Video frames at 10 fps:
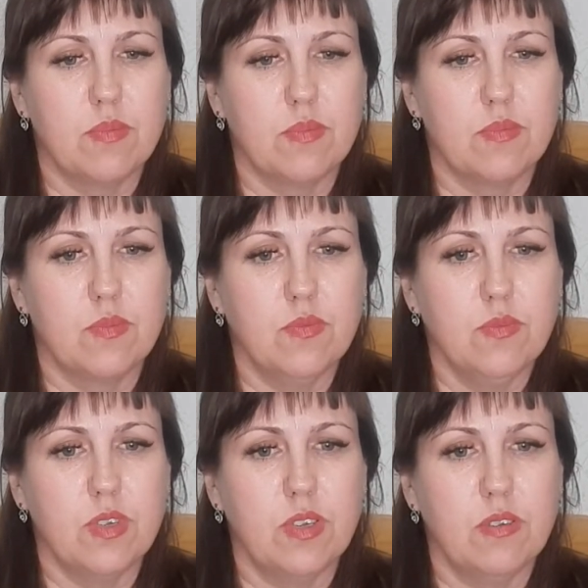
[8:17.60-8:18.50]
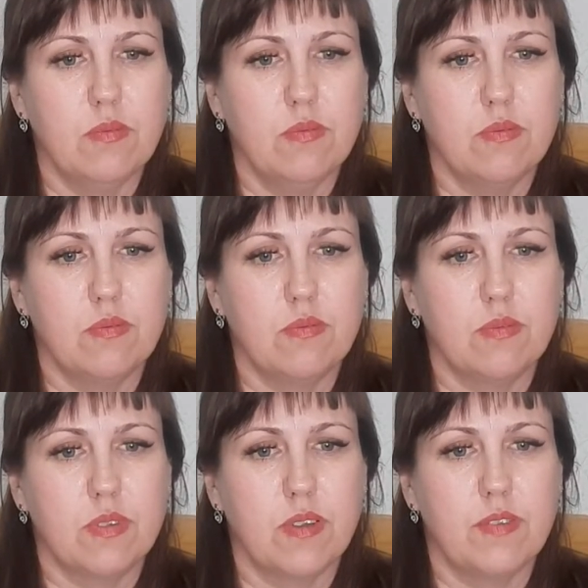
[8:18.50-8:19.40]
Ну и,
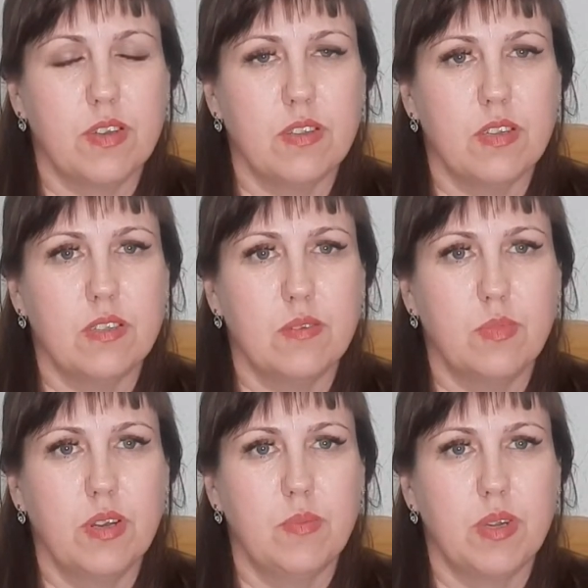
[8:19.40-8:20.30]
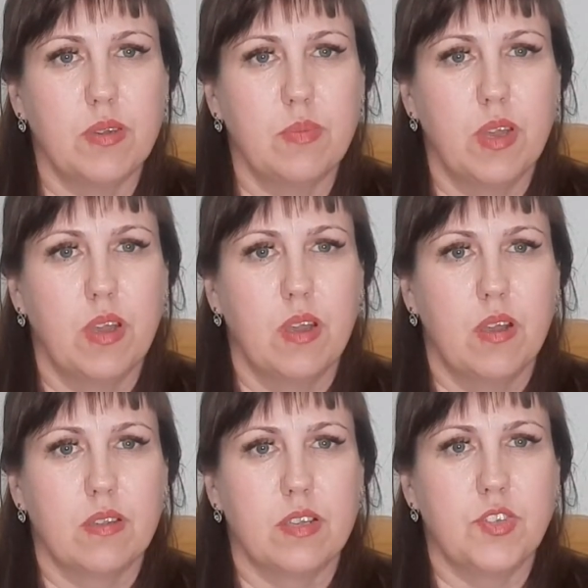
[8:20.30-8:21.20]
наверное, это были мои
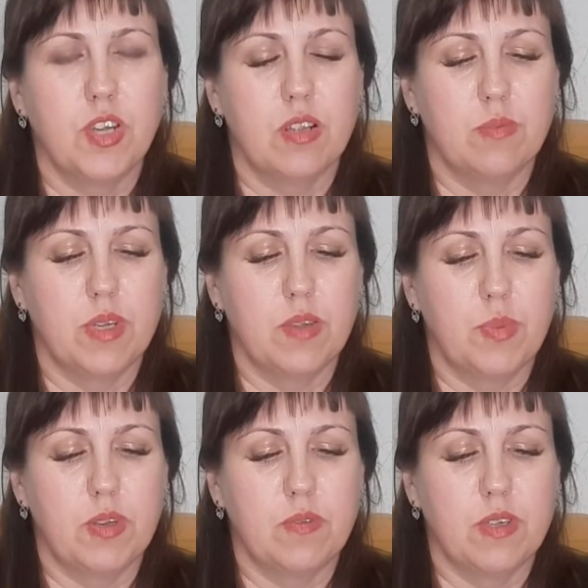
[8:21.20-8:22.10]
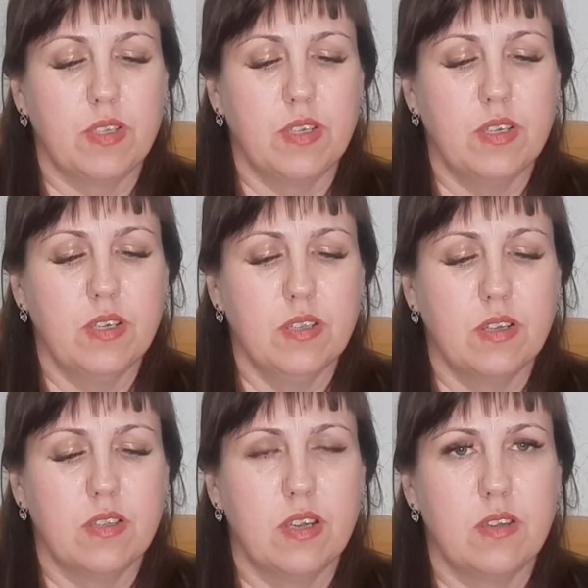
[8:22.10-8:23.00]
начала моих первых диет,
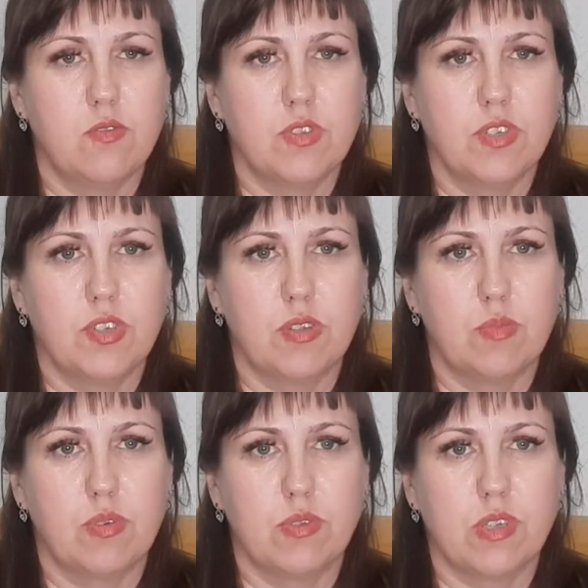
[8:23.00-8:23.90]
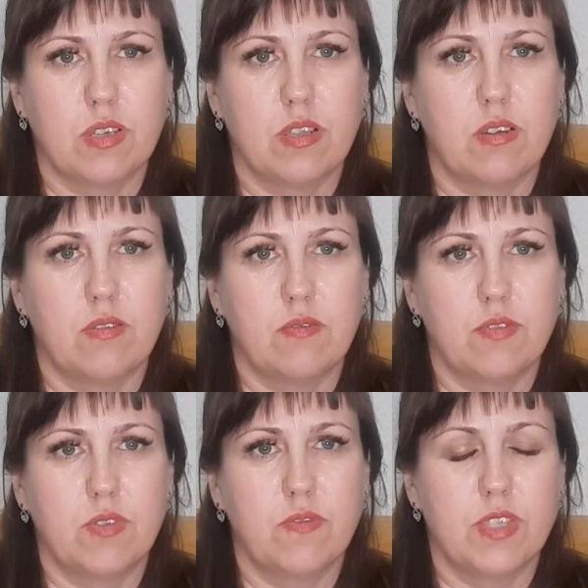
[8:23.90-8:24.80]
когда я уже начала бороться, когда
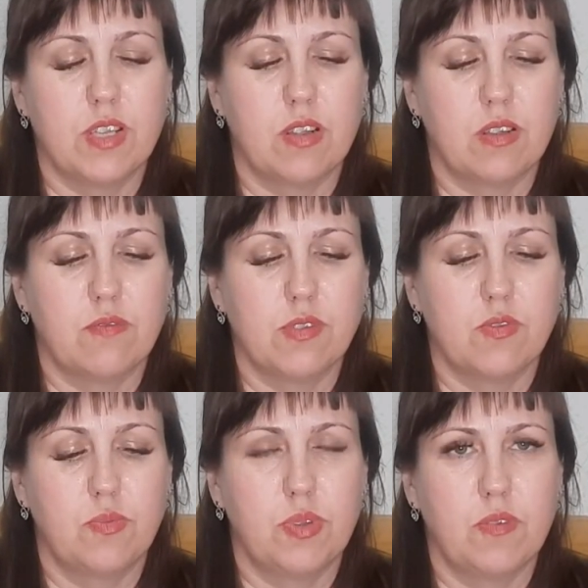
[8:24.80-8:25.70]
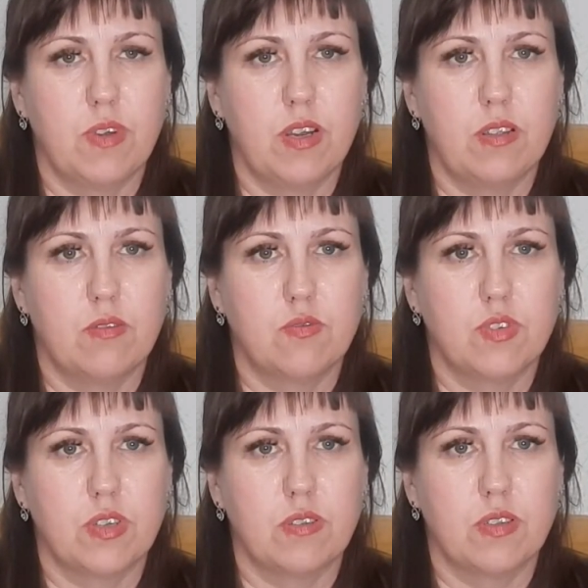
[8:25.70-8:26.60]
стрелка весов перевалила уже
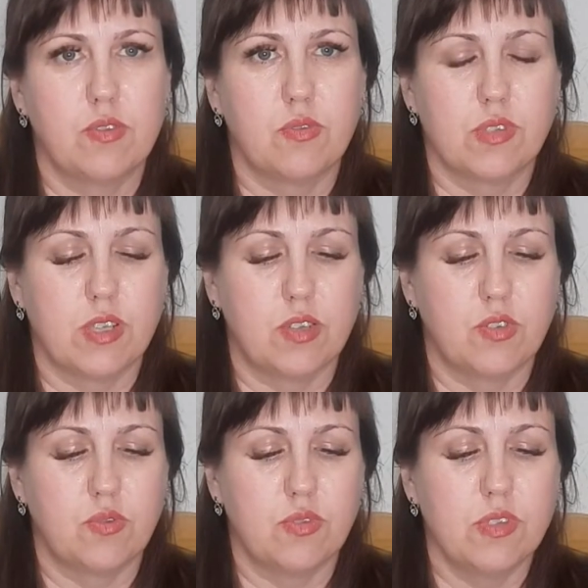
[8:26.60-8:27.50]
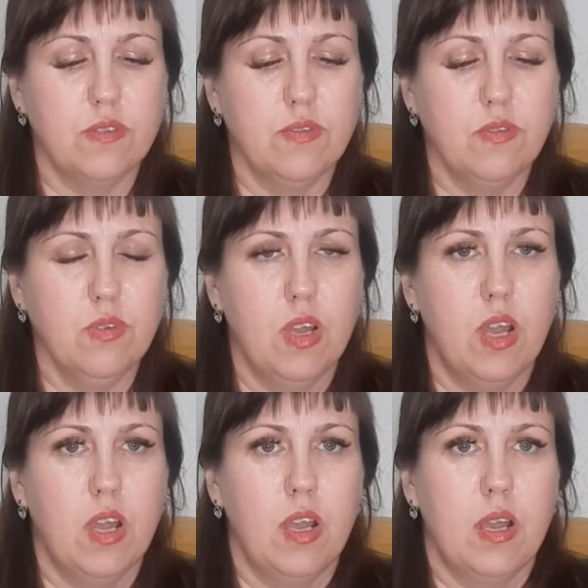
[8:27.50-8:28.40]
на трехзначную цифру.
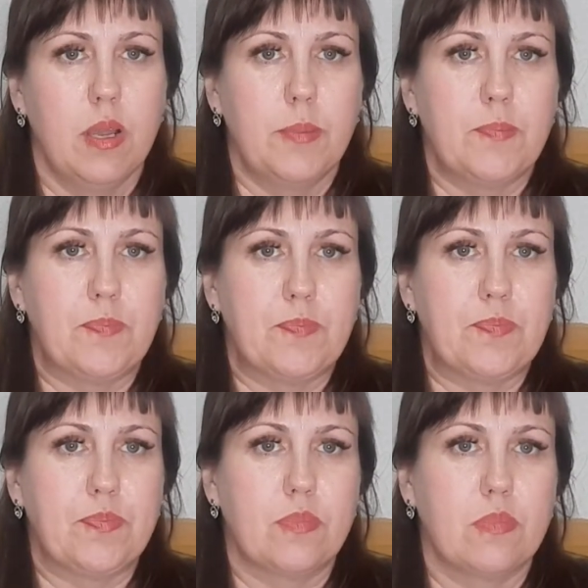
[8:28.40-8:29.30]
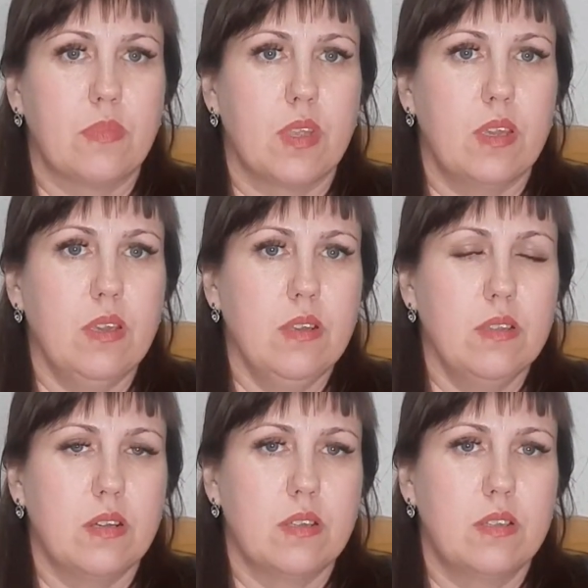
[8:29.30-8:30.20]
И
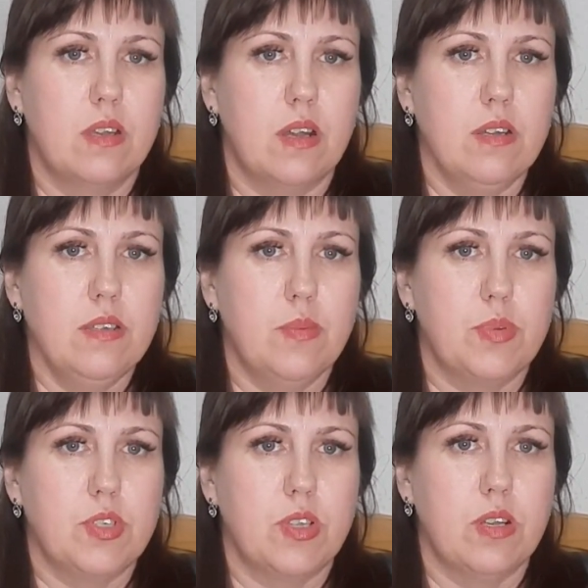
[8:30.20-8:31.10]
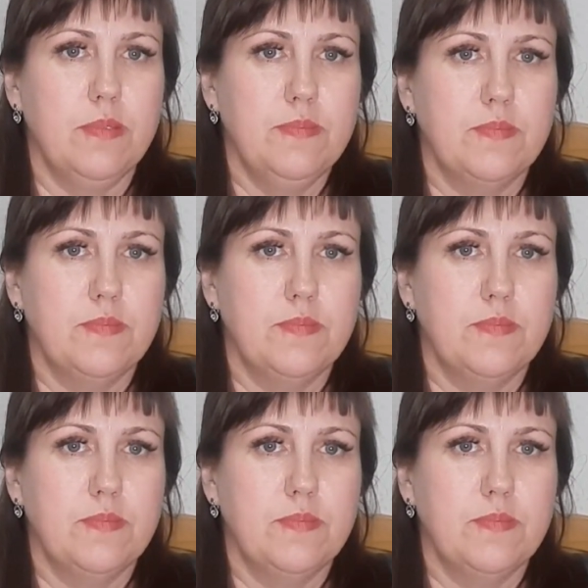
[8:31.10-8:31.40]
тогда я пошла...